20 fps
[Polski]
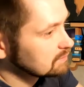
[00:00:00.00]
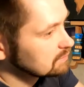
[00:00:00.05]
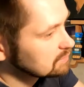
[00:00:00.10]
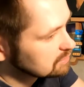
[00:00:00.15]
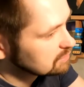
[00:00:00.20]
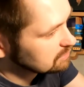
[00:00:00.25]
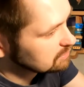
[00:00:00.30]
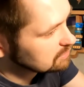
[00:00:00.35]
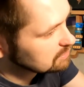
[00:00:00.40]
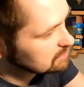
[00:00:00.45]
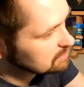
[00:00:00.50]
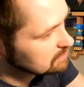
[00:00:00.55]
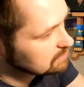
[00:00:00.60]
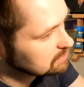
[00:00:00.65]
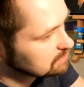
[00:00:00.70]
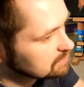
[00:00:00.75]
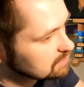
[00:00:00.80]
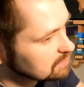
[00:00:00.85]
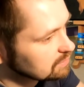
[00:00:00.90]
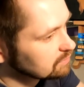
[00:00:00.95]
czy, czy
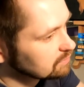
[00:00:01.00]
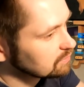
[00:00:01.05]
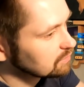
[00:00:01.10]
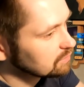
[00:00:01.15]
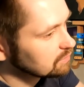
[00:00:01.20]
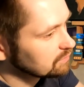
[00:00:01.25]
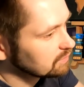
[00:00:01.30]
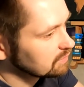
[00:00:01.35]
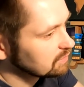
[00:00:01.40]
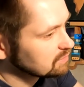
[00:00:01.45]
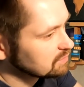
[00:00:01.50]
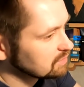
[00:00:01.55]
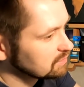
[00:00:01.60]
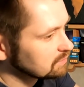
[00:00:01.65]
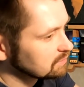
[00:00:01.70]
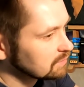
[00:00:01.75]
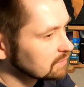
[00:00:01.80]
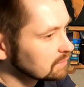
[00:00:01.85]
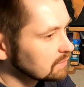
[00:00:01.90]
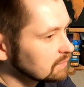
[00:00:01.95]
czegokolwiek, gdzie
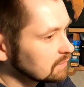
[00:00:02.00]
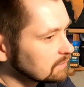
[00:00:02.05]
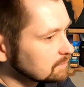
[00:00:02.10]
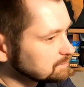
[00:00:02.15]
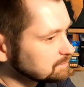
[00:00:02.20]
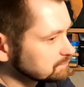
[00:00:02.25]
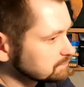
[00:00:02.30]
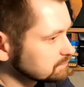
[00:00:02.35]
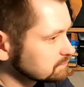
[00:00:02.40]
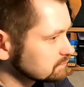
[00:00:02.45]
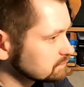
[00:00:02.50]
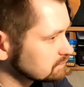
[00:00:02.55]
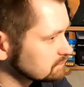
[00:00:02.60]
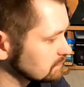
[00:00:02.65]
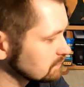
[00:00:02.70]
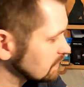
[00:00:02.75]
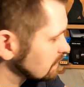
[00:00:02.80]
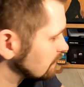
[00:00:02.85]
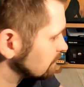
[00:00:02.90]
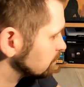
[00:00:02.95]

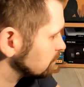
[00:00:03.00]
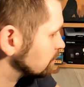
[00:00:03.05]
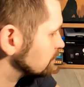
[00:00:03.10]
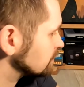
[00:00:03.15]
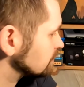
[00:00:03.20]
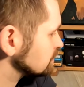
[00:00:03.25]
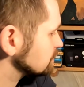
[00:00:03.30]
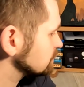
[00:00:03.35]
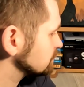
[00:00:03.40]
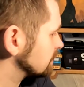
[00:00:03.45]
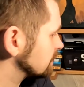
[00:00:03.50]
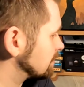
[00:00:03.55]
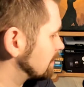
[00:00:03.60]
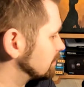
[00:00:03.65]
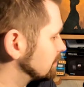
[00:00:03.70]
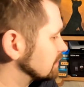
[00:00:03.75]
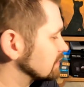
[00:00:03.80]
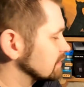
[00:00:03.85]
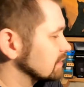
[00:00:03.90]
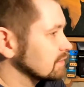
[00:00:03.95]
po prostu nie
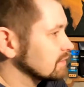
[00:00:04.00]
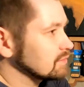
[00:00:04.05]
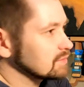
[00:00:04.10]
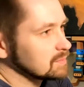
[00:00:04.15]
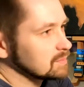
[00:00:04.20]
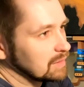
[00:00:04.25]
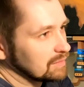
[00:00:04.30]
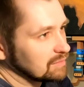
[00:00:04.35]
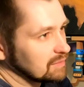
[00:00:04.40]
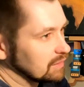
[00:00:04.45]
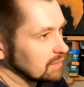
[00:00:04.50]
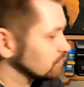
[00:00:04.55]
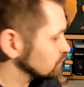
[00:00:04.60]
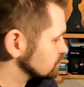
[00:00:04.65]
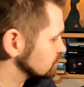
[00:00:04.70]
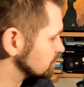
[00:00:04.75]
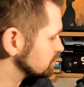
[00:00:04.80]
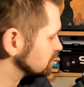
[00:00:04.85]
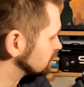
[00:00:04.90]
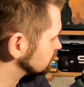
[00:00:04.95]
mamy takiego sprawnego
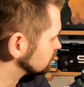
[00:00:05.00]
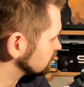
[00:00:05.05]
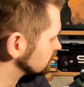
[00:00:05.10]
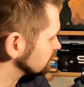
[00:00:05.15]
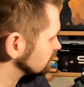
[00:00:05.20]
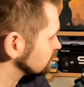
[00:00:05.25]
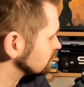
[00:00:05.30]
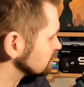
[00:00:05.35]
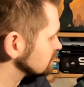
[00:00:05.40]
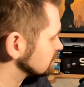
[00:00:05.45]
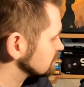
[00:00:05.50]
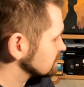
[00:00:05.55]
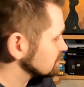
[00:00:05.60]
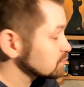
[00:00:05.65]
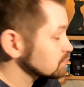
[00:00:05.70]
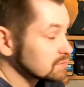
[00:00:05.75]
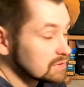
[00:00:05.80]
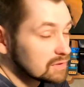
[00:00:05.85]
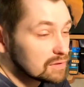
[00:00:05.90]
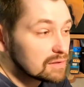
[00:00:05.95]
jobi, który właśnie
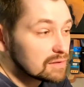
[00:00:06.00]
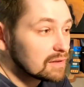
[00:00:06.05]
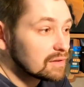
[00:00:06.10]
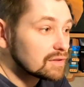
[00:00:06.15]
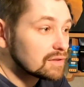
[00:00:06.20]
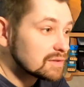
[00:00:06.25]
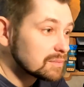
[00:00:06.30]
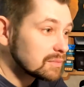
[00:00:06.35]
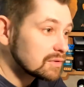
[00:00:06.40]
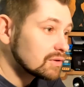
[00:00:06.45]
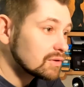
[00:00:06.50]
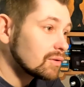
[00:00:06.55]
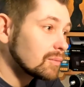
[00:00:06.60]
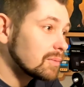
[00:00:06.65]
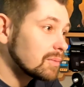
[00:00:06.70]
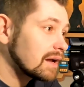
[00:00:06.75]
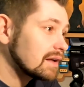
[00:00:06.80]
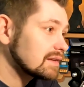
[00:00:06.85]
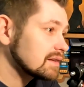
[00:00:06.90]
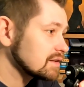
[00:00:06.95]
służy do tego, żeby to
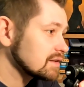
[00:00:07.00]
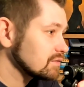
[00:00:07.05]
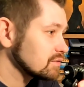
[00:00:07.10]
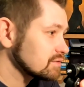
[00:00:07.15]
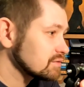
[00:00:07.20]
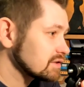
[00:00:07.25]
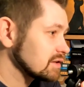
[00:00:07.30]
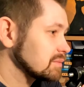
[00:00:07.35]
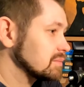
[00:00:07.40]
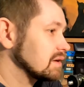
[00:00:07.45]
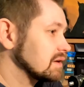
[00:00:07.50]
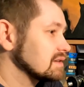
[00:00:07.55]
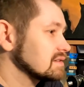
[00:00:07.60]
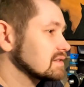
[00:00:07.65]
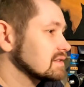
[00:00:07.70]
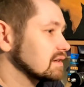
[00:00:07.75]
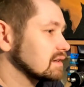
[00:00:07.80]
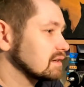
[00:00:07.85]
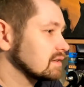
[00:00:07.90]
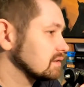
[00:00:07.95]
oplatać w różnych
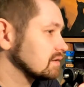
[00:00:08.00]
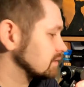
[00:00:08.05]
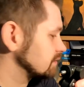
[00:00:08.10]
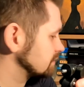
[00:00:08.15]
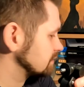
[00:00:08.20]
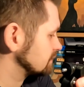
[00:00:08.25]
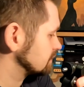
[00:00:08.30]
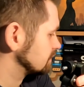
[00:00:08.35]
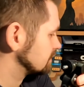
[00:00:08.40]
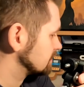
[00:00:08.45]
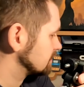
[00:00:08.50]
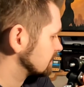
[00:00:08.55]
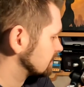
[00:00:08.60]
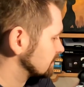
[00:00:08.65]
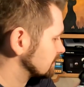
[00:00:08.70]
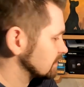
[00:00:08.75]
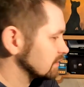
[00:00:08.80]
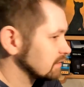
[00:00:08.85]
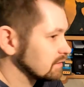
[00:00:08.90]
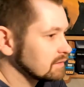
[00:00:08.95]
miejscach i, i, i
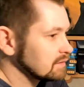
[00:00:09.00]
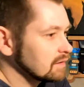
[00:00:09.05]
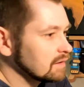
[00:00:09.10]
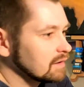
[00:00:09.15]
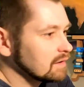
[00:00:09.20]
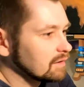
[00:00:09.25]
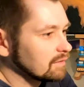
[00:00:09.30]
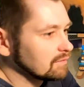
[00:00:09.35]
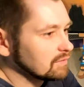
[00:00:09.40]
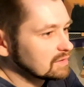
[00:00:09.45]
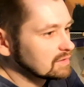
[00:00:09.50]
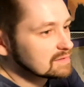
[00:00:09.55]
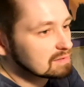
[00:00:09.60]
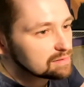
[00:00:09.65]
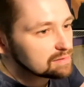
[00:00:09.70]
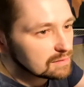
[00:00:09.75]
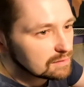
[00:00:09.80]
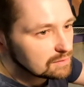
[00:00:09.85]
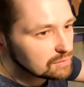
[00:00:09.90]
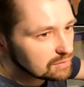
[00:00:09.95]
tak dalej. Więc
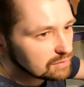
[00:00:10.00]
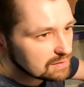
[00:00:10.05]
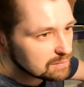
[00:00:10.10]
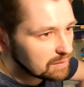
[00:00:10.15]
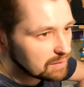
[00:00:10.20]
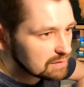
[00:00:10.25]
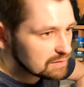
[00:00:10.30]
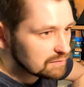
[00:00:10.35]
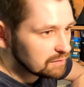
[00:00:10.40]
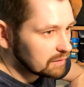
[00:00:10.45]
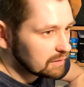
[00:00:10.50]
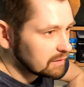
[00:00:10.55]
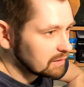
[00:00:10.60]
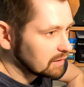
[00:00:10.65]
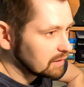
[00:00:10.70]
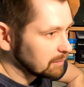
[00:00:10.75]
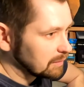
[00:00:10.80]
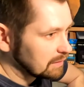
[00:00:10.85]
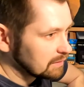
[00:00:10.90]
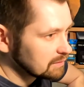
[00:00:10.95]
e, to jest bardzo fajny
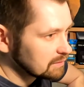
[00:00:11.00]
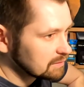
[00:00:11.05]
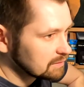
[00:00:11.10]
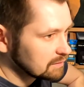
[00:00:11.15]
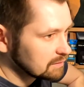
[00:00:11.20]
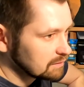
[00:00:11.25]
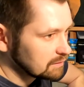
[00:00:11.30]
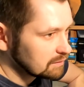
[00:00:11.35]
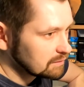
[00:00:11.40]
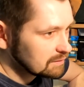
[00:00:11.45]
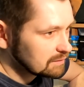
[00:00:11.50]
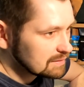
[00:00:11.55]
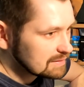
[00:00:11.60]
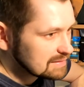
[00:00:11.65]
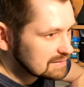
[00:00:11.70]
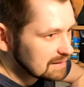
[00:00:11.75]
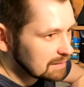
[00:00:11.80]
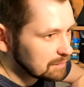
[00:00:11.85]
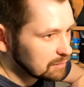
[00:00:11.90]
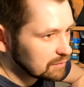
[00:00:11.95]
element. E,
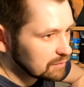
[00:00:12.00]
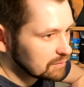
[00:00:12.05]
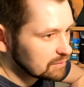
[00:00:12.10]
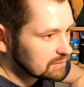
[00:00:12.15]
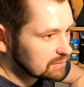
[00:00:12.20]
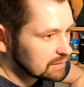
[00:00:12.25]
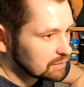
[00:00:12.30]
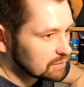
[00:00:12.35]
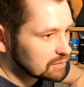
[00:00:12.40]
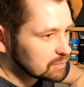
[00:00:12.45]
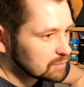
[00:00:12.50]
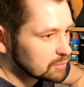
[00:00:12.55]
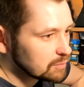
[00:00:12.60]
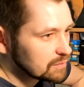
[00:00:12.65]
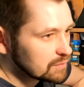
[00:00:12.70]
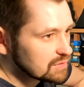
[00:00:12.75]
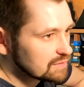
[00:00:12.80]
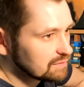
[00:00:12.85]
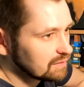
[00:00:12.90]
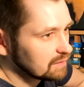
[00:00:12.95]
samo tego typu
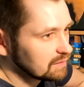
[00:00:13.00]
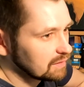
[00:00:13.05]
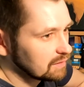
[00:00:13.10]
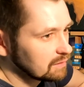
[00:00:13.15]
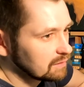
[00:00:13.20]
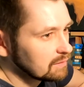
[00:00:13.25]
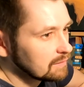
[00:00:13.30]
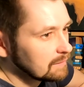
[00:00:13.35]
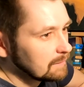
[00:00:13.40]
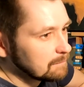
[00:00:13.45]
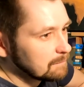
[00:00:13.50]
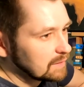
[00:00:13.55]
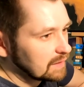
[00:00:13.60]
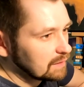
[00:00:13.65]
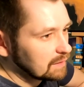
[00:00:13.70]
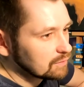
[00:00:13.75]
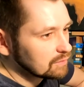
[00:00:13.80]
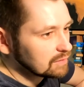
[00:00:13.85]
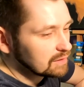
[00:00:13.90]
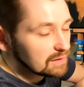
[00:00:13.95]
mocowanie,
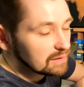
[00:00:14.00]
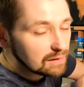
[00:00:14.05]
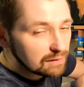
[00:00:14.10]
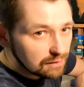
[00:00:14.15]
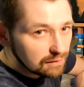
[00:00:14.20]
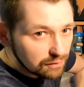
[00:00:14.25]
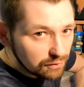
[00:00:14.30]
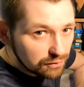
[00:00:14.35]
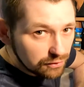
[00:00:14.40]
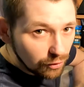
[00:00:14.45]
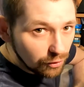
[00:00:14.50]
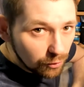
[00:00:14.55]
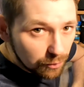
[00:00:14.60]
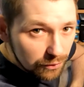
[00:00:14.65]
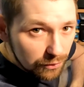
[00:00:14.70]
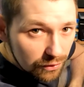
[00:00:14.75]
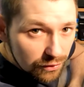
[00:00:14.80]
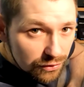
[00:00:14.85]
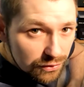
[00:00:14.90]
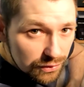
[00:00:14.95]
takie oryginalne od
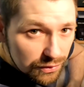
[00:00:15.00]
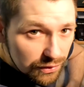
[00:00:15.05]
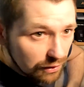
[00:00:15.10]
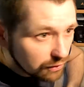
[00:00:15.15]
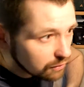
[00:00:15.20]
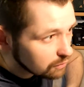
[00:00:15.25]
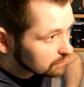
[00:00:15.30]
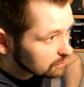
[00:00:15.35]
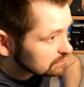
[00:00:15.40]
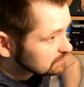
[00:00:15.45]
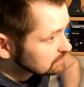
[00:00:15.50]
GoPro kosztuje około